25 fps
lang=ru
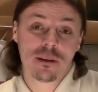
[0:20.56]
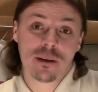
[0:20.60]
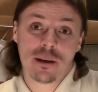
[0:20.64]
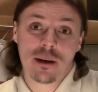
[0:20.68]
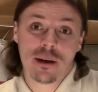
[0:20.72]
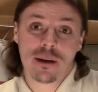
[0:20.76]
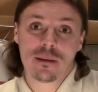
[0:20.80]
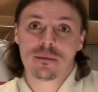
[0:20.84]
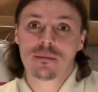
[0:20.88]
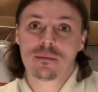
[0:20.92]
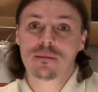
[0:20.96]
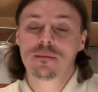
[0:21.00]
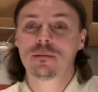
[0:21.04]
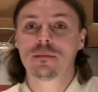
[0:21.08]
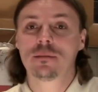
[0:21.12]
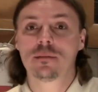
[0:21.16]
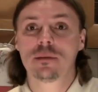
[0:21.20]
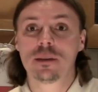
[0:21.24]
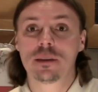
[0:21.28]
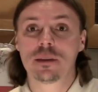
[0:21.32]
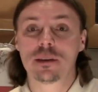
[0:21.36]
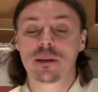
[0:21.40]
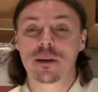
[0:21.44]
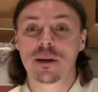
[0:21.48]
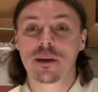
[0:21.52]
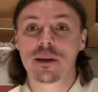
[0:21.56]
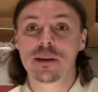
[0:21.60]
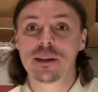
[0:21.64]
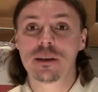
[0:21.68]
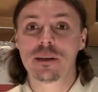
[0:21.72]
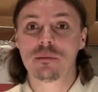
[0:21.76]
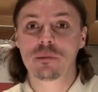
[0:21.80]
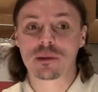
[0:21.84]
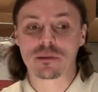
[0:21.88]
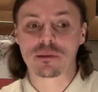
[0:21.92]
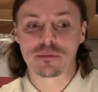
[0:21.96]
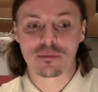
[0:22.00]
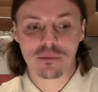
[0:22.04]
и я, Сергей
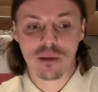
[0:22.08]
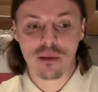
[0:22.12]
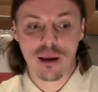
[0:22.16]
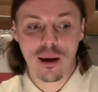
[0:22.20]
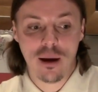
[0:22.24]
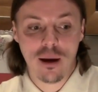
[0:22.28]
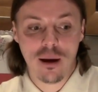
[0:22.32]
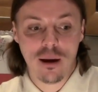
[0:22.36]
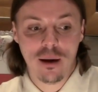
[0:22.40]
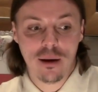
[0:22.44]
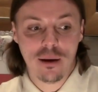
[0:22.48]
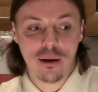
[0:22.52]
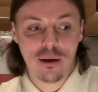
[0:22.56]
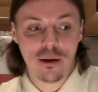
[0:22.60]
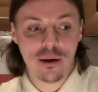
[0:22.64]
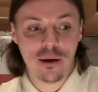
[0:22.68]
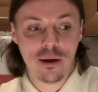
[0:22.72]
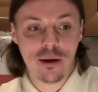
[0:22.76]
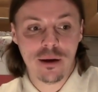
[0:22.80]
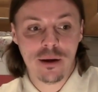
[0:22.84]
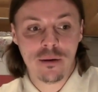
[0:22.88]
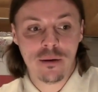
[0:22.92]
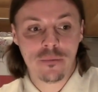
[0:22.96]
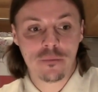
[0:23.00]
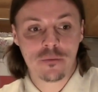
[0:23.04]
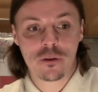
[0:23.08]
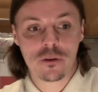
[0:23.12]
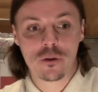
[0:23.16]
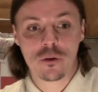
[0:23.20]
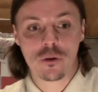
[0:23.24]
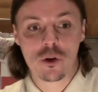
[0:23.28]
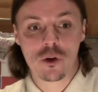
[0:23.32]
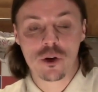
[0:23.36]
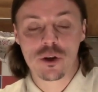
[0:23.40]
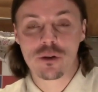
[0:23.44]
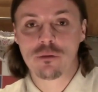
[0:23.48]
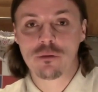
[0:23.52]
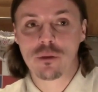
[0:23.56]
Симонов. И в
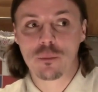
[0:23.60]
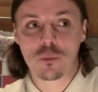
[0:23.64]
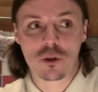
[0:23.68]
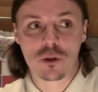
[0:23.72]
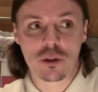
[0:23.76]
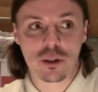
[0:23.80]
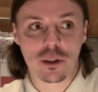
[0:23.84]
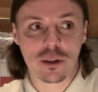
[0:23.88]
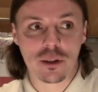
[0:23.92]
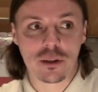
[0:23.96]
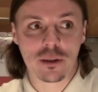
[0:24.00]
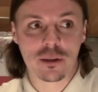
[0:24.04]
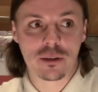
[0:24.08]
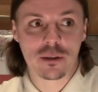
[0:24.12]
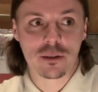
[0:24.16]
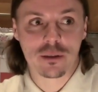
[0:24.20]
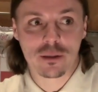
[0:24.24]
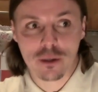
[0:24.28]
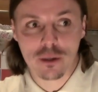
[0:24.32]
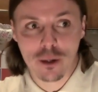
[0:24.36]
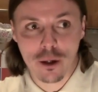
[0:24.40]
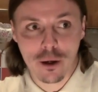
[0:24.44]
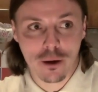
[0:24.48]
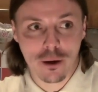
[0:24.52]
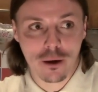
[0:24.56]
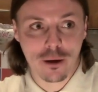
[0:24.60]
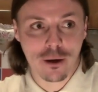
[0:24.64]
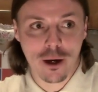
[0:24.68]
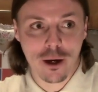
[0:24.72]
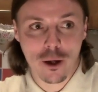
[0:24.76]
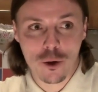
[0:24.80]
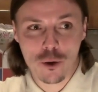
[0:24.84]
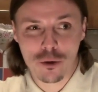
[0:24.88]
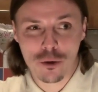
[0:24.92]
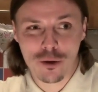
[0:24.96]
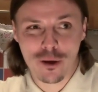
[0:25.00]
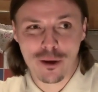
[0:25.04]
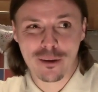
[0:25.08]
сегодняшнем выпуске
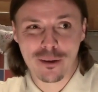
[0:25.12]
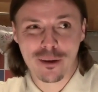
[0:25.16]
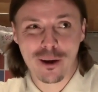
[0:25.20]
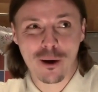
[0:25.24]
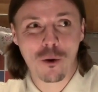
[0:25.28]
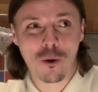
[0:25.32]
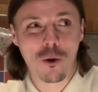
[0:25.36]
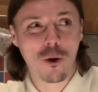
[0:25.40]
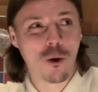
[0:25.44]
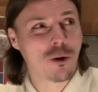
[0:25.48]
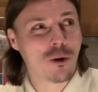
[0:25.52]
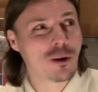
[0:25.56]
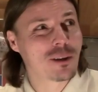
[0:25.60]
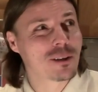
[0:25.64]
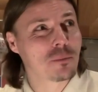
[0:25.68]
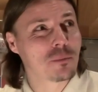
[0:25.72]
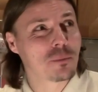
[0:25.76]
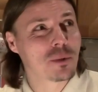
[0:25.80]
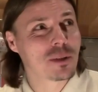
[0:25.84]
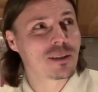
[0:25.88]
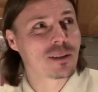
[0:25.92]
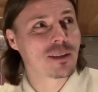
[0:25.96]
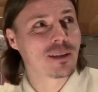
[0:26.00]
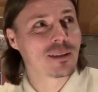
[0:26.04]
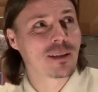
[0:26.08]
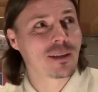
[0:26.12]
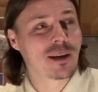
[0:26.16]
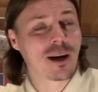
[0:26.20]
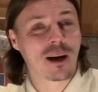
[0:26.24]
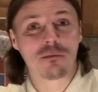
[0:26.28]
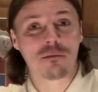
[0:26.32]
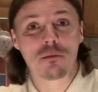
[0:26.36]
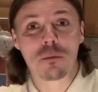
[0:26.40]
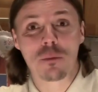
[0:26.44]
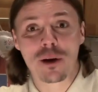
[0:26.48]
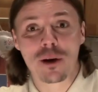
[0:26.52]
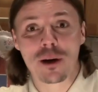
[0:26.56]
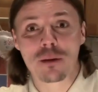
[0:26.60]
хочу, наверное, такой ролик записать, как
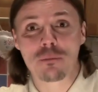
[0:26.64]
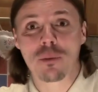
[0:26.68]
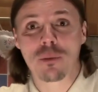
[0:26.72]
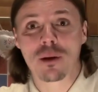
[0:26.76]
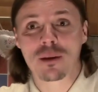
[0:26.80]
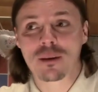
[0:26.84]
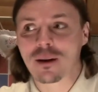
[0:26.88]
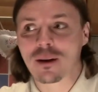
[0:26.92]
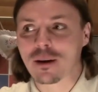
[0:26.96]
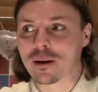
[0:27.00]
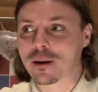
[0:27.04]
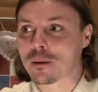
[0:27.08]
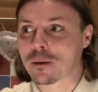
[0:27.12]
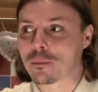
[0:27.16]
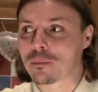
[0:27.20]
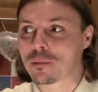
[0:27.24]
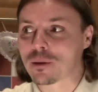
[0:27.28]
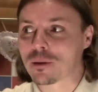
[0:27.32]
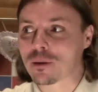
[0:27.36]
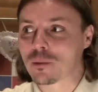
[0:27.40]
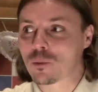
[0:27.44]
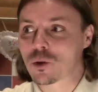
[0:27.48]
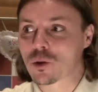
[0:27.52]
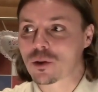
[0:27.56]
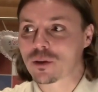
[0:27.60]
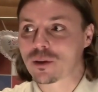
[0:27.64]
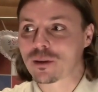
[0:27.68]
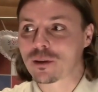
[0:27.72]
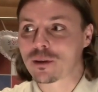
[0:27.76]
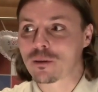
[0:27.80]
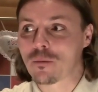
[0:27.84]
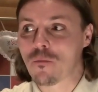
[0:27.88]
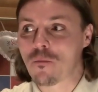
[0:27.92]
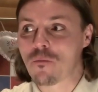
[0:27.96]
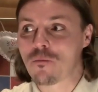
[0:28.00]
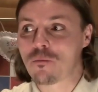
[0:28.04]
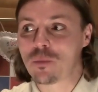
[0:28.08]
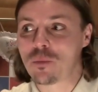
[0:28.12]
выбирать подарки, потому
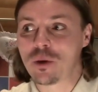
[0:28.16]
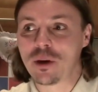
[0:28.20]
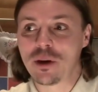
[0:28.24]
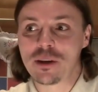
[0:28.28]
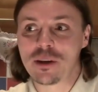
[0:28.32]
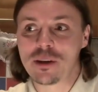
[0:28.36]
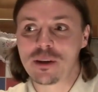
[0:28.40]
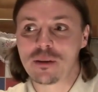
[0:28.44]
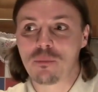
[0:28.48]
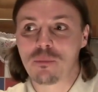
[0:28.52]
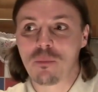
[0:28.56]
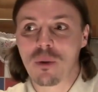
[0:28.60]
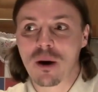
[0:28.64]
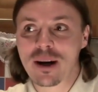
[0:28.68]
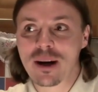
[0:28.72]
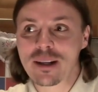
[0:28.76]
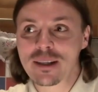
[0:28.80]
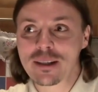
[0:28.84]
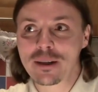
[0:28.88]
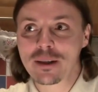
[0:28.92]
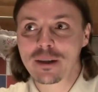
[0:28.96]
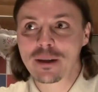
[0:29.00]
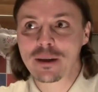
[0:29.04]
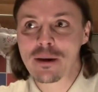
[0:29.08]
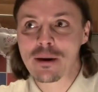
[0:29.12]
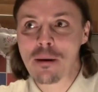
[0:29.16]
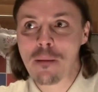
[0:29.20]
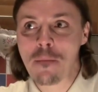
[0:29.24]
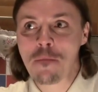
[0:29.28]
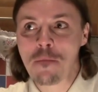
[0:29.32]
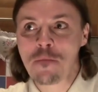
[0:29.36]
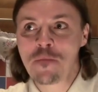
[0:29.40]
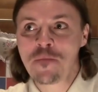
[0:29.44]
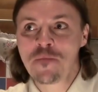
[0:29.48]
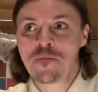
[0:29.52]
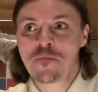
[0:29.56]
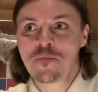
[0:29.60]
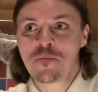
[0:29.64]
что впереди праздники,
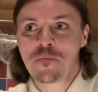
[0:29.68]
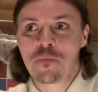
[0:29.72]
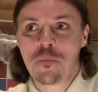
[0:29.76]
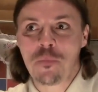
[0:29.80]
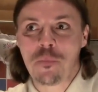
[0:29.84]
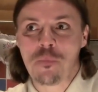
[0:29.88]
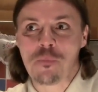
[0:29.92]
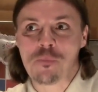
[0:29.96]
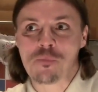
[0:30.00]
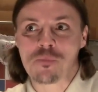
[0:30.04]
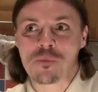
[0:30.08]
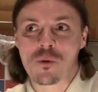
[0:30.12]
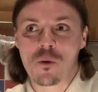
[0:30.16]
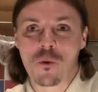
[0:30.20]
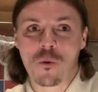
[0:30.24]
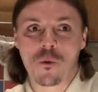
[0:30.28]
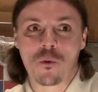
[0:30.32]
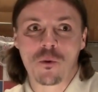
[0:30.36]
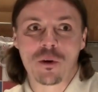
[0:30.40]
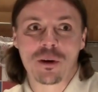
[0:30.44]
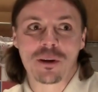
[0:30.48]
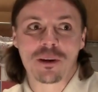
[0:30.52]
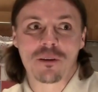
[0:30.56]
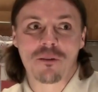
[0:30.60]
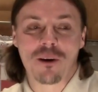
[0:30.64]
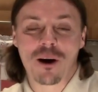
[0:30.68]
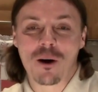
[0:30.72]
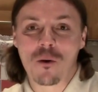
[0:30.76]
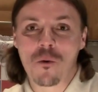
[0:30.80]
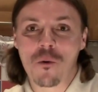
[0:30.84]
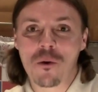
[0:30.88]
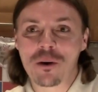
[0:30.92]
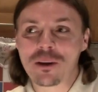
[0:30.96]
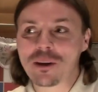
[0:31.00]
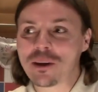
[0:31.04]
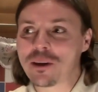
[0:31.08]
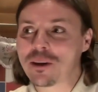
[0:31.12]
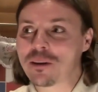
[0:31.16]
ну и
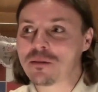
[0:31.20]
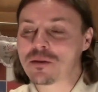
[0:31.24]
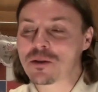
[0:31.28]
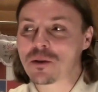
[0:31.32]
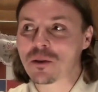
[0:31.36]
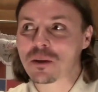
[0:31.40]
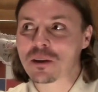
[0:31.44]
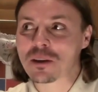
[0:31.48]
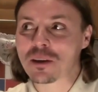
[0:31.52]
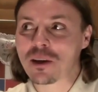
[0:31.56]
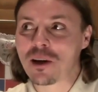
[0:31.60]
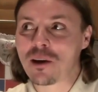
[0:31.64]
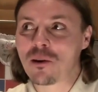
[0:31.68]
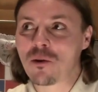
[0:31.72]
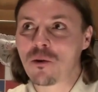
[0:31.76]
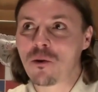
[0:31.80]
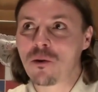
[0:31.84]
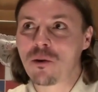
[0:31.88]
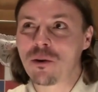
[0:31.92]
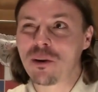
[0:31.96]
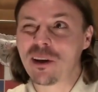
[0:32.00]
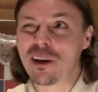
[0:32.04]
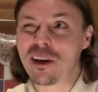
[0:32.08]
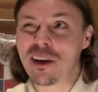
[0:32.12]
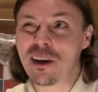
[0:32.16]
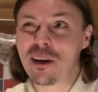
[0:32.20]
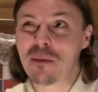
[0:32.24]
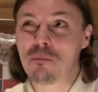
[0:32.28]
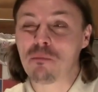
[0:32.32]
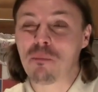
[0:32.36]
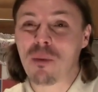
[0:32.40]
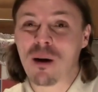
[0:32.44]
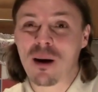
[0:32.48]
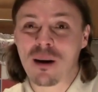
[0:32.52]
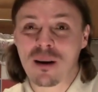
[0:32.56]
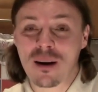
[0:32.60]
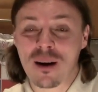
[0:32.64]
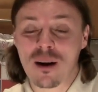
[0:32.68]
новогодние, и все остальное. И
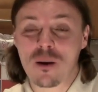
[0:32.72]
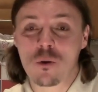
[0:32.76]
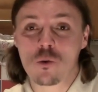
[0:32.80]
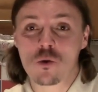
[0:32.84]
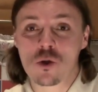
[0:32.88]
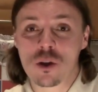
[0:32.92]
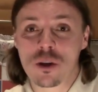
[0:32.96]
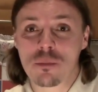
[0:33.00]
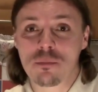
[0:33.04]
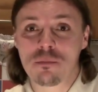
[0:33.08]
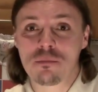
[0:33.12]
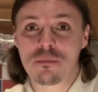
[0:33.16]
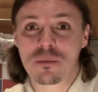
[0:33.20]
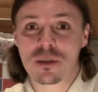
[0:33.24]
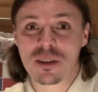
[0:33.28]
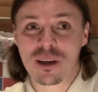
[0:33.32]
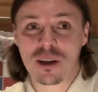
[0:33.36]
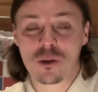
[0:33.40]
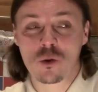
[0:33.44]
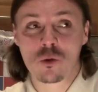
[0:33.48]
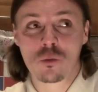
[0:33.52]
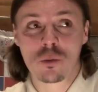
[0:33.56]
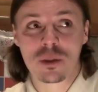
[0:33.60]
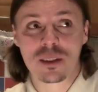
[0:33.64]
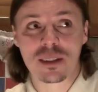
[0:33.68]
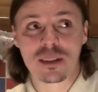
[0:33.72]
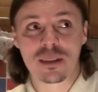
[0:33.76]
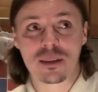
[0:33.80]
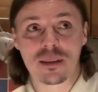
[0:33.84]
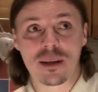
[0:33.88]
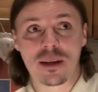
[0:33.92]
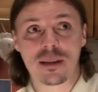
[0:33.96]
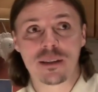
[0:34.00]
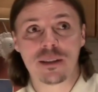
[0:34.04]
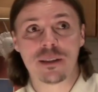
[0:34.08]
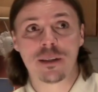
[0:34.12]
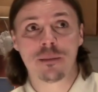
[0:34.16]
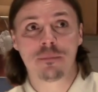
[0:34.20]
пора уже задуматься
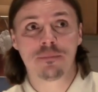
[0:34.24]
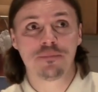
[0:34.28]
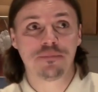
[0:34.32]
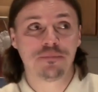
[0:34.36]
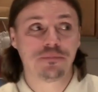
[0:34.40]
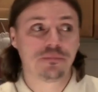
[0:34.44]
над тем,